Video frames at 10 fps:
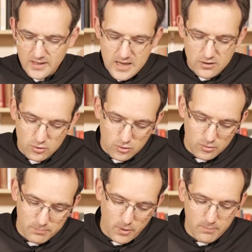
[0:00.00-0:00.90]

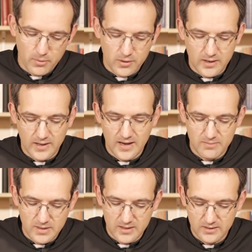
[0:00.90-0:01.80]
Quinto, proponer
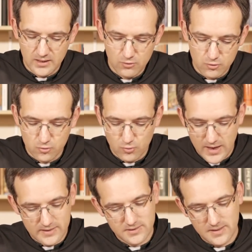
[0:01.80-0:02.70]
enmienda con su
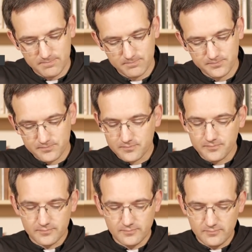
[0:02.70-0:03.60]
gracia.
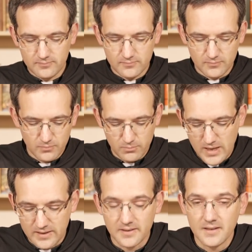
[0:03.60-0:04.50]

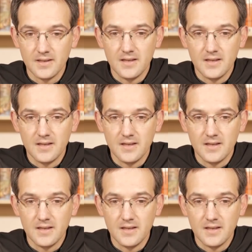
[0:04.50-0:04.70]
Bien,